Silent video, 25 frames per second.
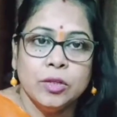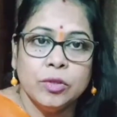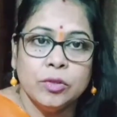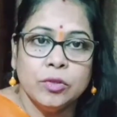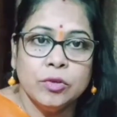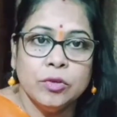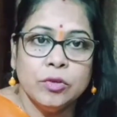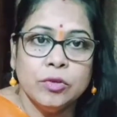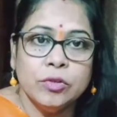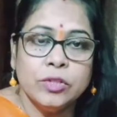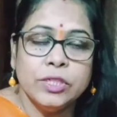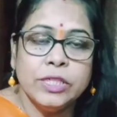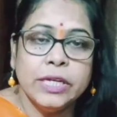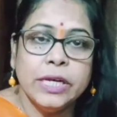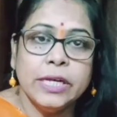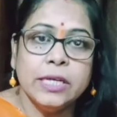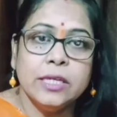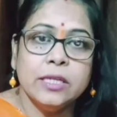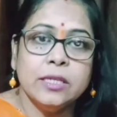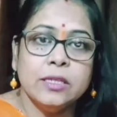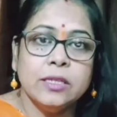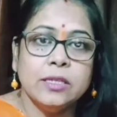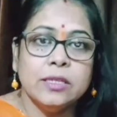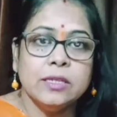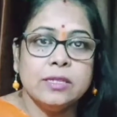তো সেই
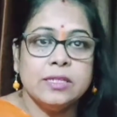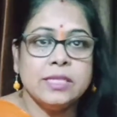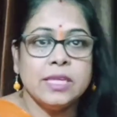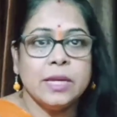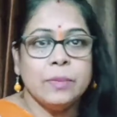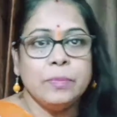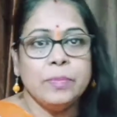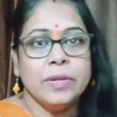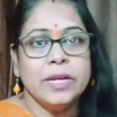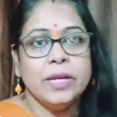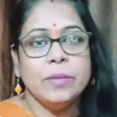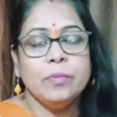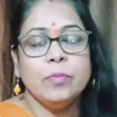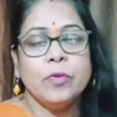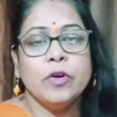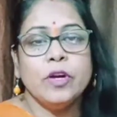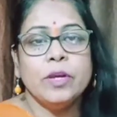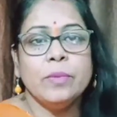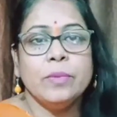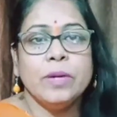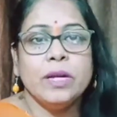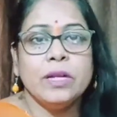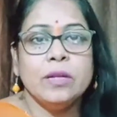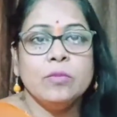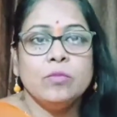সেপারেট
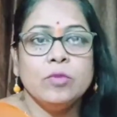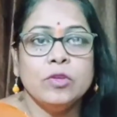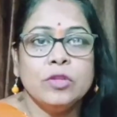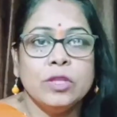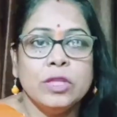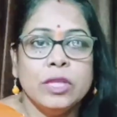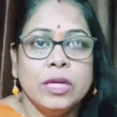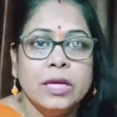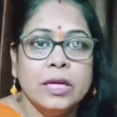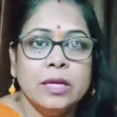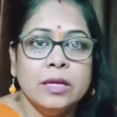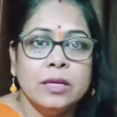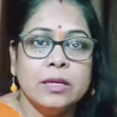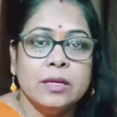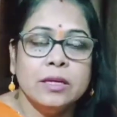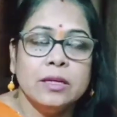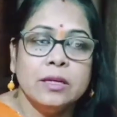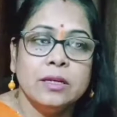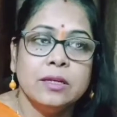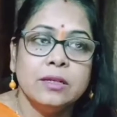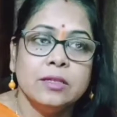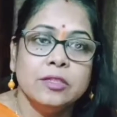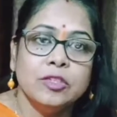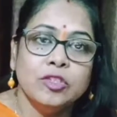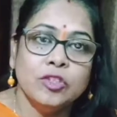পরিবারের মধ্যে
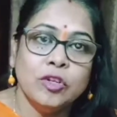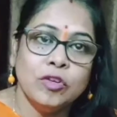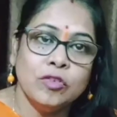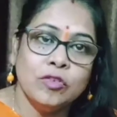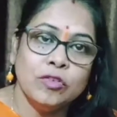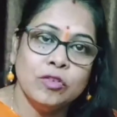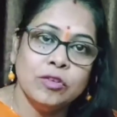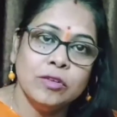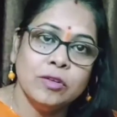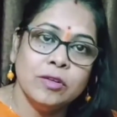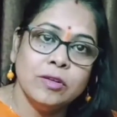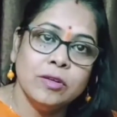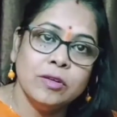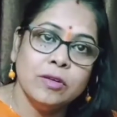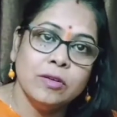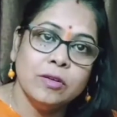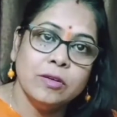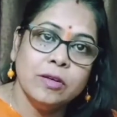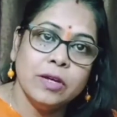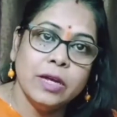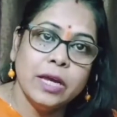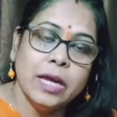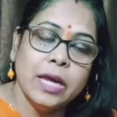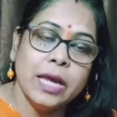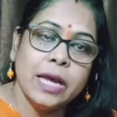যখন
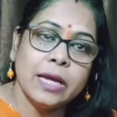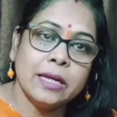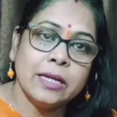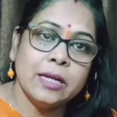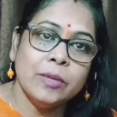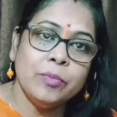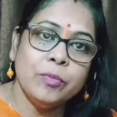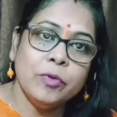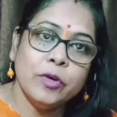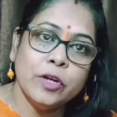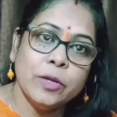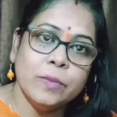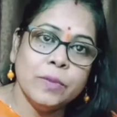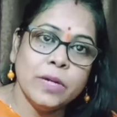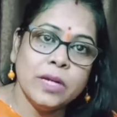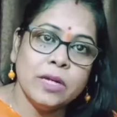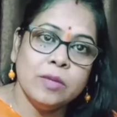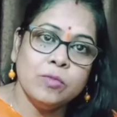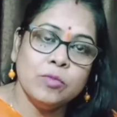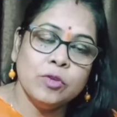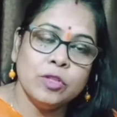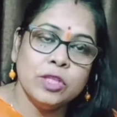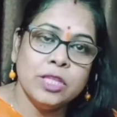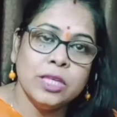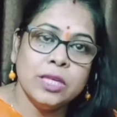একটা
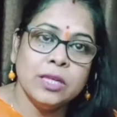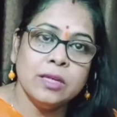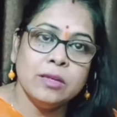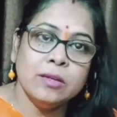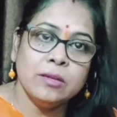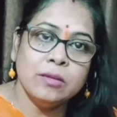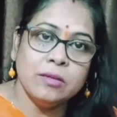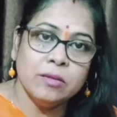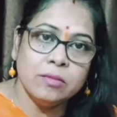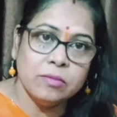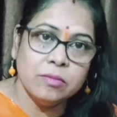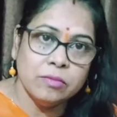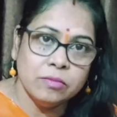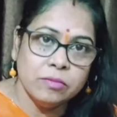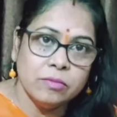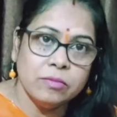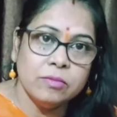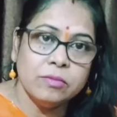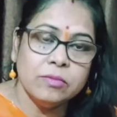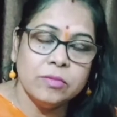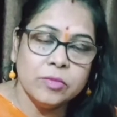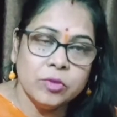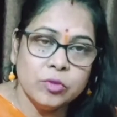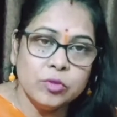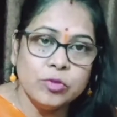পরিবারের মধ্যে
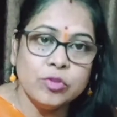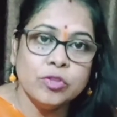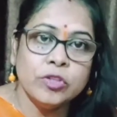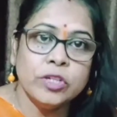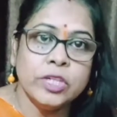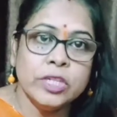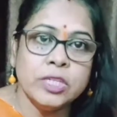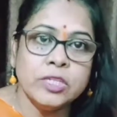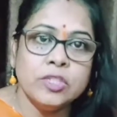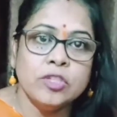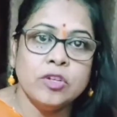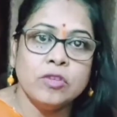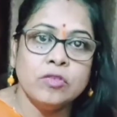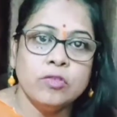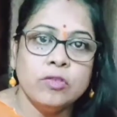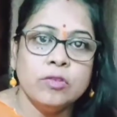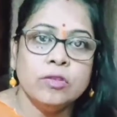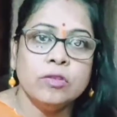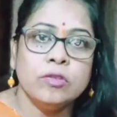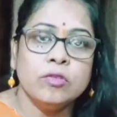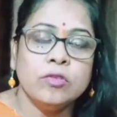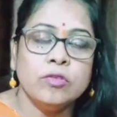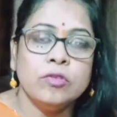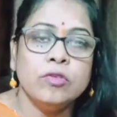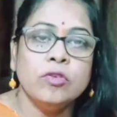দুজনের যখন
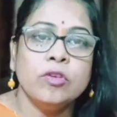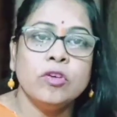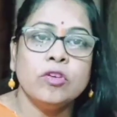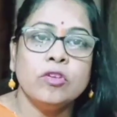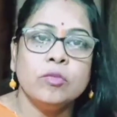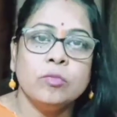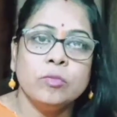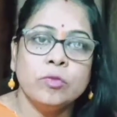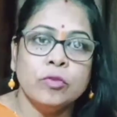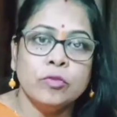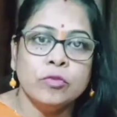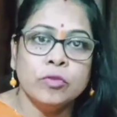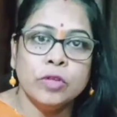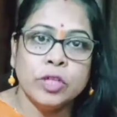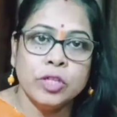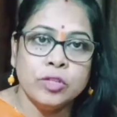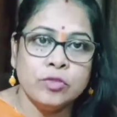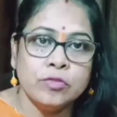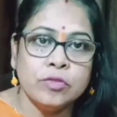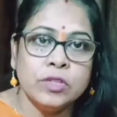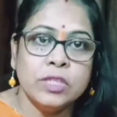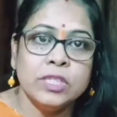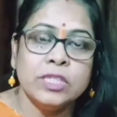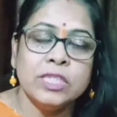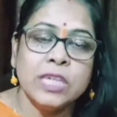কোনো রকম কোনো
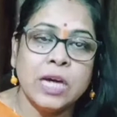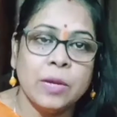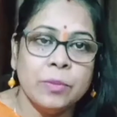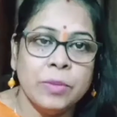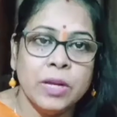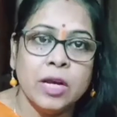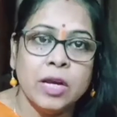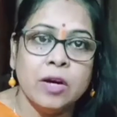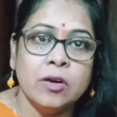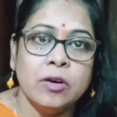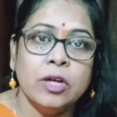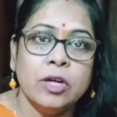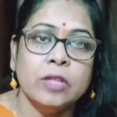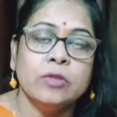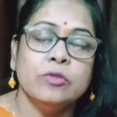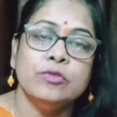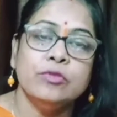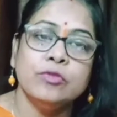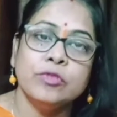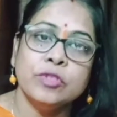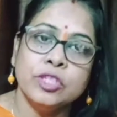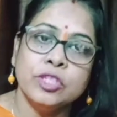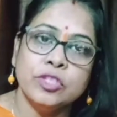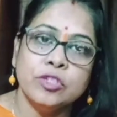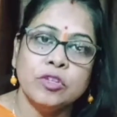কিছু নিয়ে ঝামেলা হয়
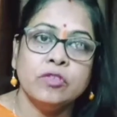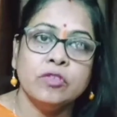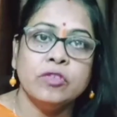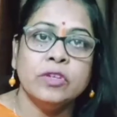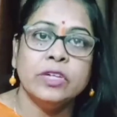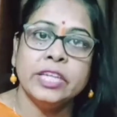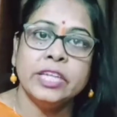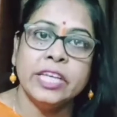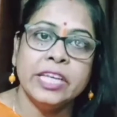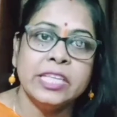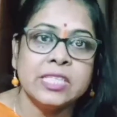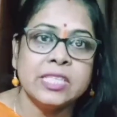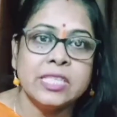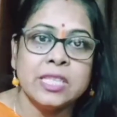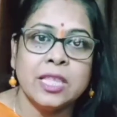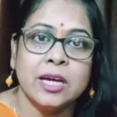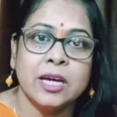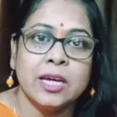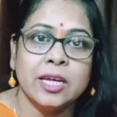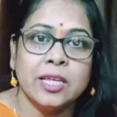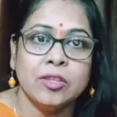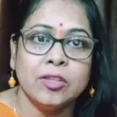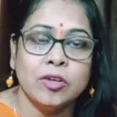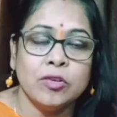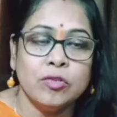দুজনেই যখন টেন্স
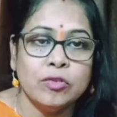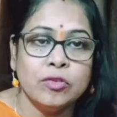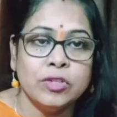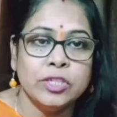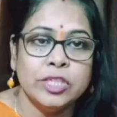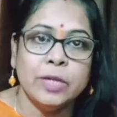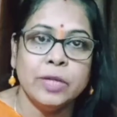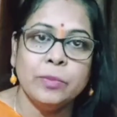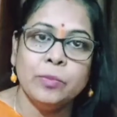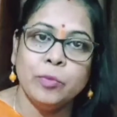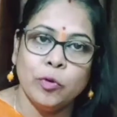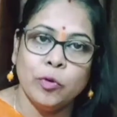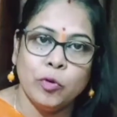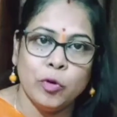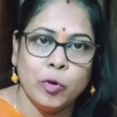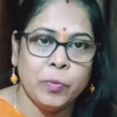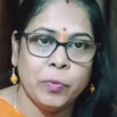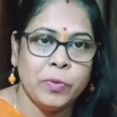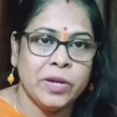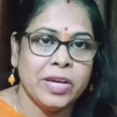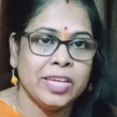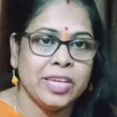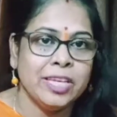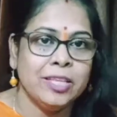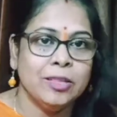থাকে তখন সেই
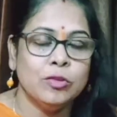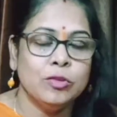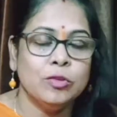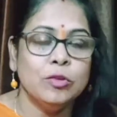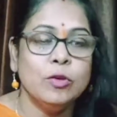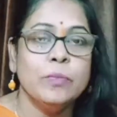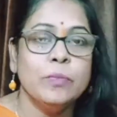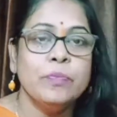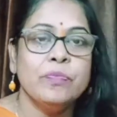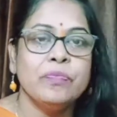প্রকোপটা কিন্তু